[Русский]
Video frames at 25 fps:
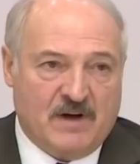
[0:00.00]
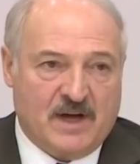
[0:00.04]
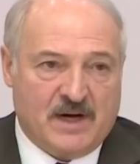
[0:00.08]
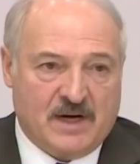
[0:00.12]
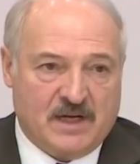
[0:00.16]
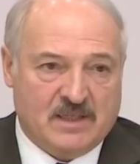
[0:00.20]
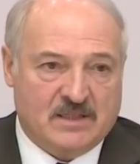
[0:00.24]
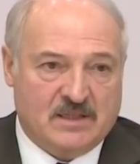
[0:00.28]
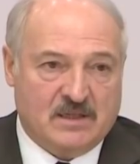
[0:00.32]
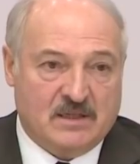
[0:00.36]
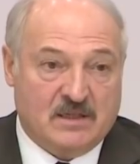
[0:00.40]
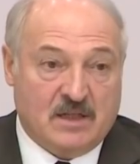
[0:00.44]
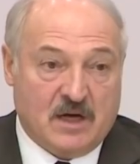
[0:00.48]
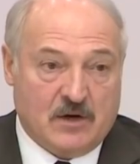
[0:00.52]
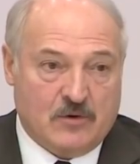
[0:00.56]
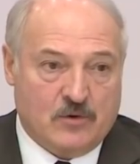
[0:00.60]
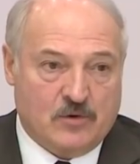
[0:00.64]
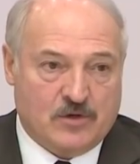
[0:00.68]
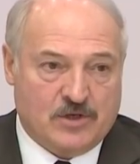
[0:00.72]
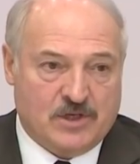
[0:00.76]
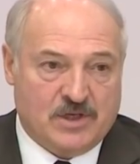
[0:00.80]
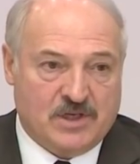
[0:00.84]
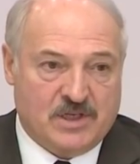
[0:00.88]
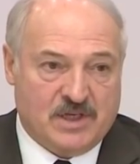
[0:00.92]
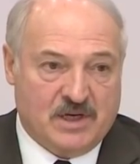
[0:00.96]
в два раза
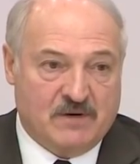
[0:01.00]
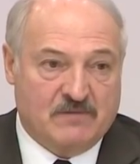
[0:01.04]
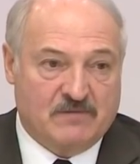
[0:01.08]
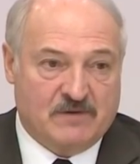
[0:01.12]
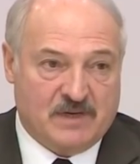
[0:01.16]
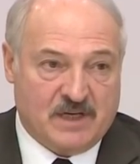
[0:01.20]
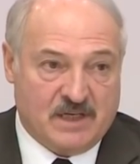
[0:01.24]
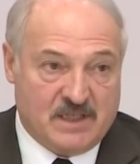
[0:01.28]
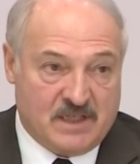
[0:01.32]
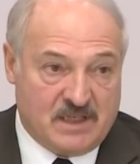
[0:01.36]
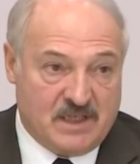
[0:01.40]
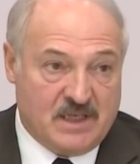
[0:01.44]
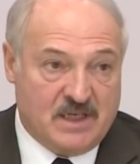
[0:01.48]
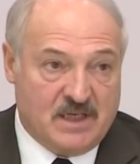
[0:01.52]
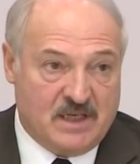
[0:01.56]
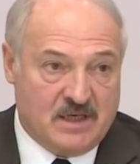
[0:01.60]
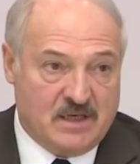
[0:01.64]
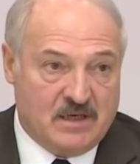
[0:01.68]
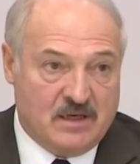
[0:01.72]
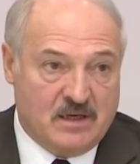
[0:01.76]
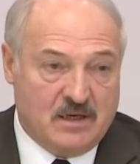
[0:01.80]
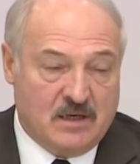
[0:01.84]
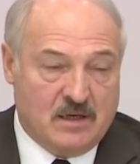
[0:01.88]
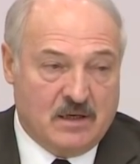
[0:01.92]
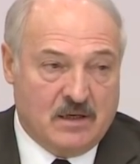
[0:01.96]
дороже, чем в
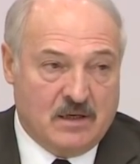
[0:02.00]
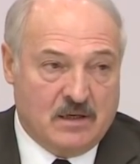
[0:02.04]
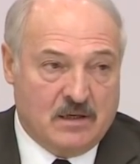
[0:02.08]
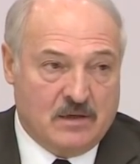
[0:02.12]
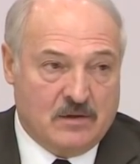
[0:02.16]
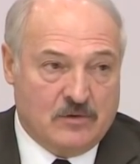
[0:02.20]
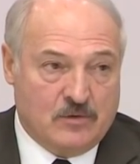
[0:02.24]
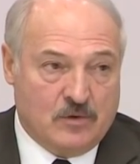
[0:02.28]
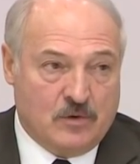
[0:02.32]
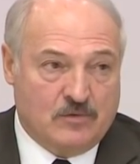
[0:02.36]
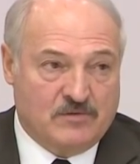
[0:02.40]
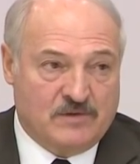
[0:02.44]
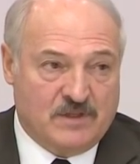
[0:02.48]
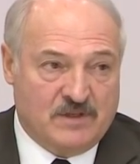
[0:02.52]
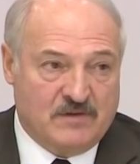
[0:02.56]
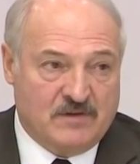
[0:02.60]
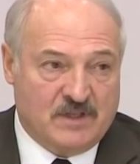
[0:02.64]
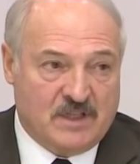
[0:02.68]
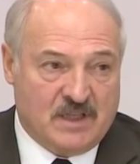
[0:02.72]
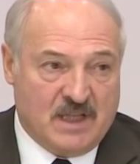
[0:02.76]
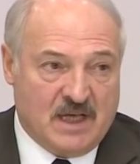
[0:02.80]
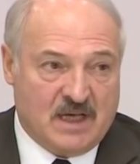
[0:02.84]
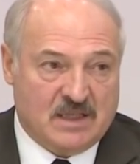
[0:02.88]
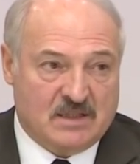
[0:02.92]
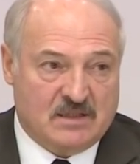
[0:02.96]
России, но в
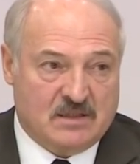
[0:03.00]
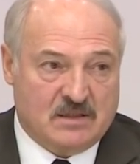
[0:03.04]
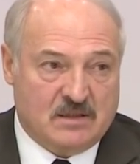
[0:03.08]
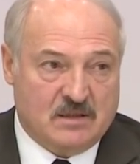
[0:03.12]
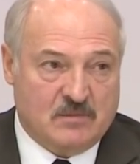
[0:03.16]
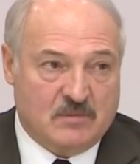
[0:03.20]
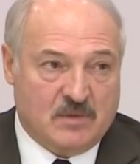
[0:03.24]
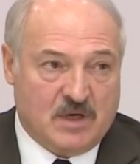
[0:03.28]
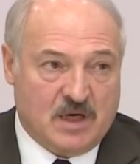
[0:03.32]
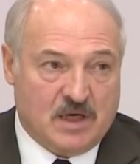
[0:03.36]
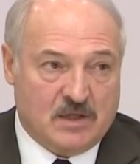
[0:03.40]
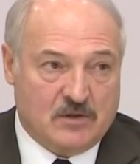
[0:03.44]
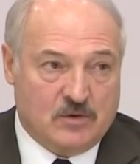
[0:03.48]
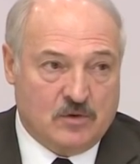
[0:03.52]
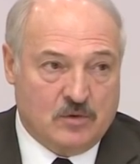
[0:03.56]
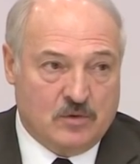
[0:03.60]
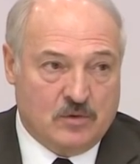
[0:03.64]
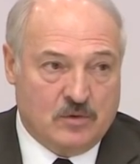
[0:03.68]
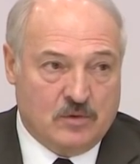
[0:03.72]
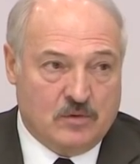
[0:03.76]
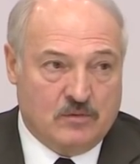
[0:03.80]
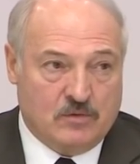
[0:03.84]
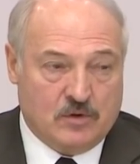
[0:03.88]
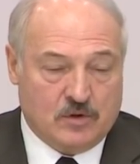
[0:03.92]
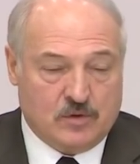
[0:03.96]
2019 году,
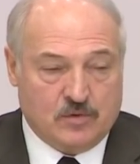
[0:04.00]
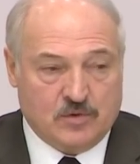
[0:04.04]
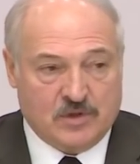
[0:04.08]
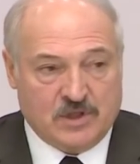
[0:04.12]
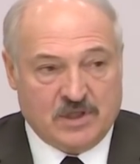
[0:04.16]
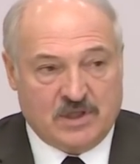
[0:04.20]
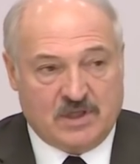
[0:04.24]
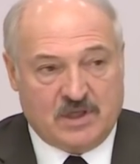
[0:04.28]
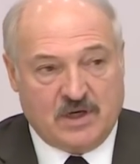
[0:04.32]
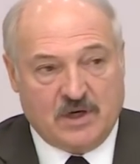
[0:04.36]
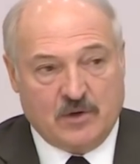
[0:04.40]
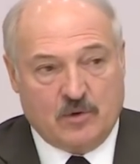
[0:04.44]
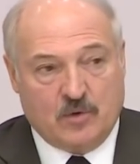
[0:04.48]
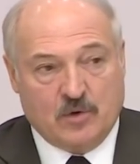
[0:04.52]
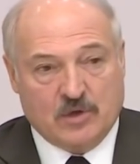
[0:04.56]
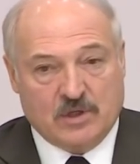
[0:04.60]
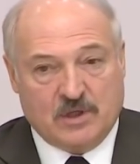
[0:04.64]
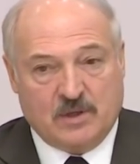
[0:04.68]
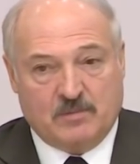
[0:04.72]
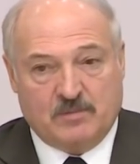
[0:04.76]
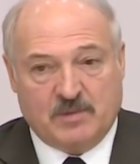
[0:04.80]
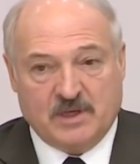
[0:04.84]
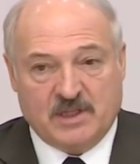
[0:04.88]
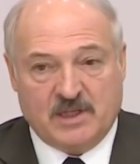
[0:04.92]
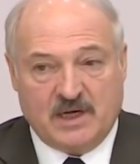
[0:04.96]
вот уже три
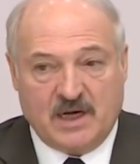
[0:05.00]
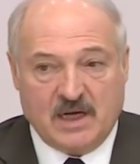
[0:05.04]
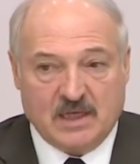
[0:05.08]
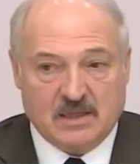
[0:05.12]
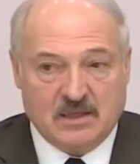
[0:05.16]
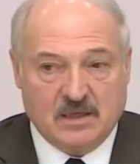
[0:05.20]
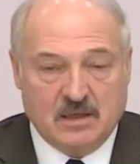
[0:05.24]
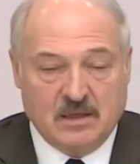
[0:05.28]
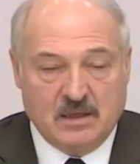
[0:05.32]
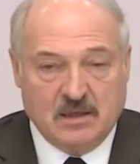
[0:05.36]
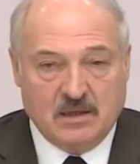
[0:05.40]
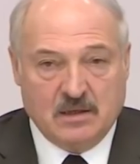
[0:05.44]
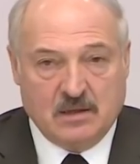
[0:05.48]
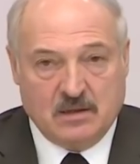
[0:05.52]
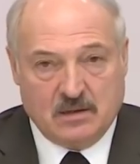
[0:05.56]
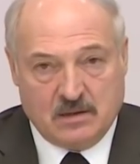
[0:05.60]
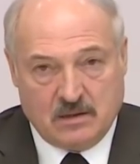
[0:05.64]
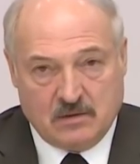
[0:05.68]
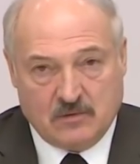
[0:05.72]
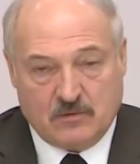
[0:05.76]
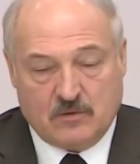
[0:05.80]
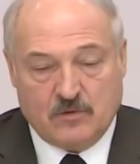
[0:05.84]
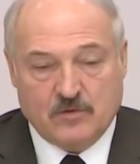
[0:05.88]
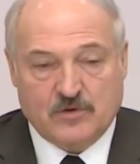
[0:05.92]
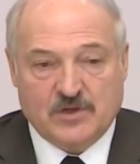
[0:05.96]
года подряд,
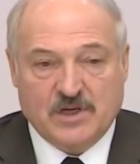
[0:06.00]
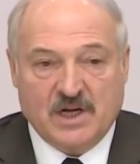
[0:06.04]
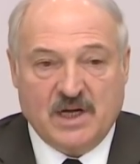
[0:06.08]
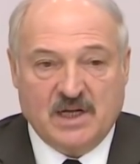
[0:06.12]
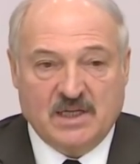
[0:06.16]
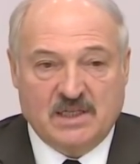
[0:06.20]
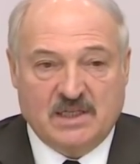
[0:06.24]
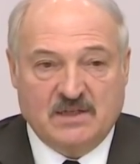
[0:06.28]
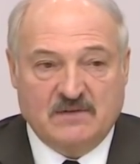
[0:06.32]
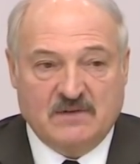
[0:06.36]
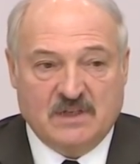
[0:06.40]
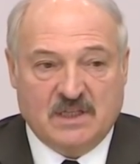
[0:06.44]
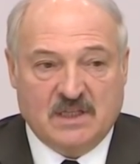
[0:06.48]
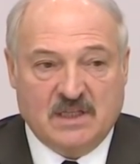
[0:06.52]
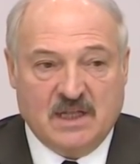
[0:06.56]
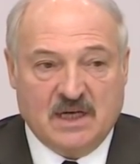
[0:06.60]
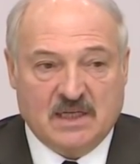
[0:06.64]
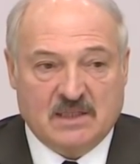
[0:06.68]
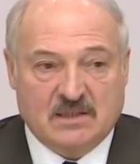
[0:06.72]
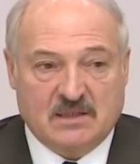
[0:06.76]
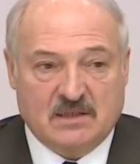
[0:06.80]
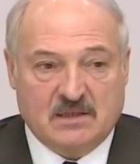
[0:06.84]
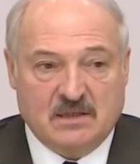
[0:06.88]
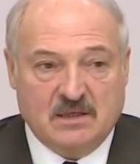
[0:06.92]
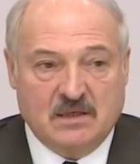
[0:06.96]
включая
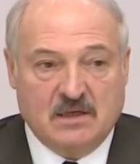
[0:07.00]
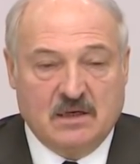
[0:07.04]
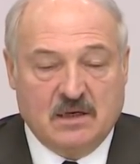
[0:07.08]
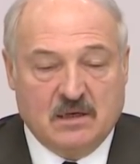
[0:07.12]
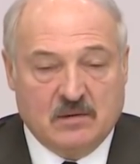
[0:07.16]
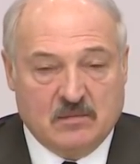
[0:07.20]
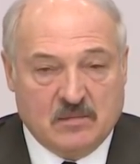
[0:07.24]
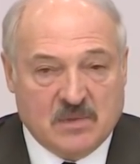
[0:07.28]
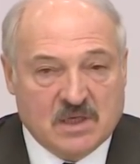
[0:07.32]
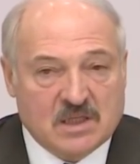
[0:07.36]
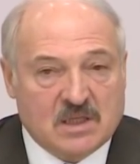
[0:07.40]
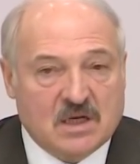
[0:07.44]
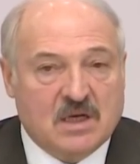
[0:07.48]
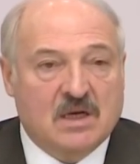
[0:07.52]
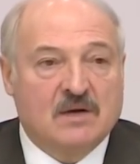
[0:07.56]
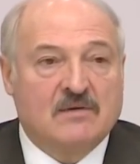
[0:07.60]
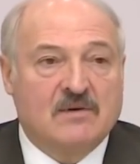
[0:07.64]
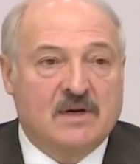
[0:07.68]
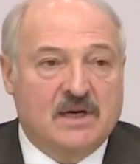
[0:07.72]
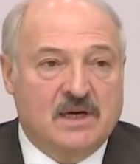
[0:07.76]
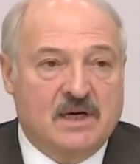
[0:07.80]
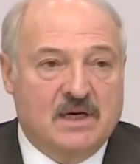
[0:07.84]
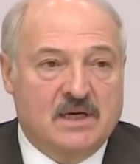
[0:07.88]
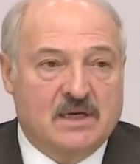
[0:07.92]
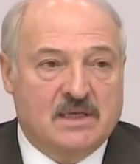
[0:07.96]
19 мы
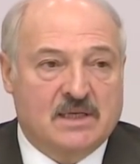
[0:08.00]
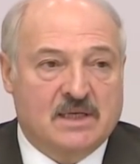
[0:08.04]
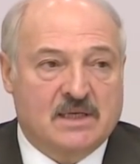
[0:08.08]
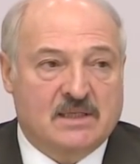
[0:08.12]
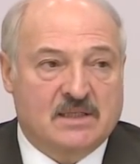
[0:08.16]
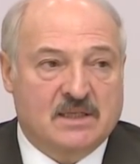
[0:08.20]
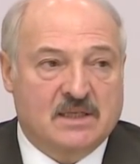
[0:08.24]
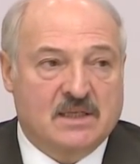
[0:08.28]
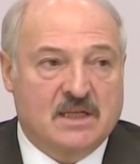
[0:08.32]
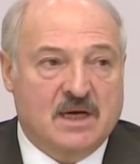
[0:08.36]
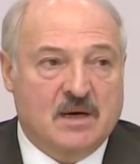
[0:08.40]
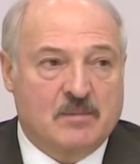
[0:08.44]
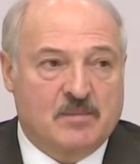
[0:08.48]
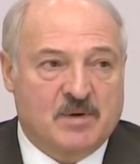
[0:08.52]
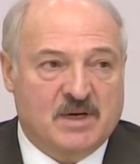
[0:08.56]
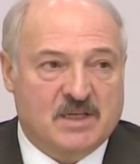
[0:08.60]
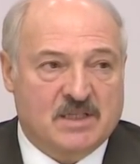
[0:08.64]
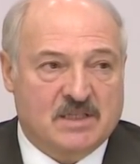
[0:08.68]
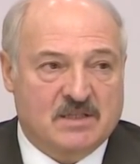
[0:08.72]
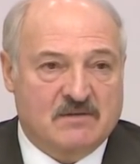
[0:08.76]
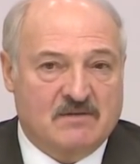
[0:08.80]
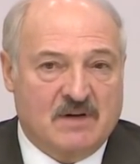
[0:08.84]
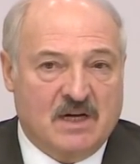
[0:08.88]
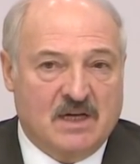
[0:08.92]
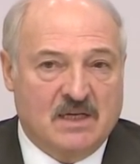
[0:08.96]
договорились о
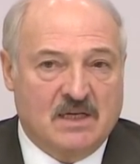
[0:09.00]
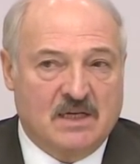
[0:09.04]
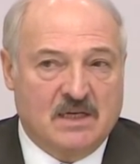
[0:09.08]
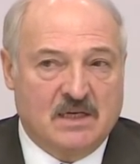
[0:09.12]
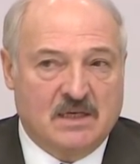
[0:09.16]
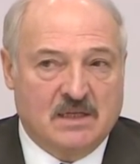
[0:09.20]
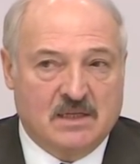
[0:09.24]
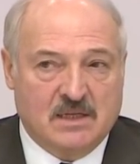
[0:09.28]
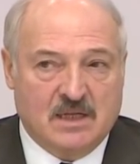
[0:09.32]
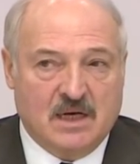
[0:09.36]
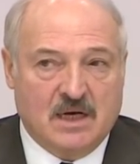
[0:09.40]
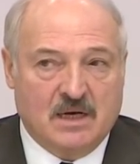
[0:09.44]
ценообразовании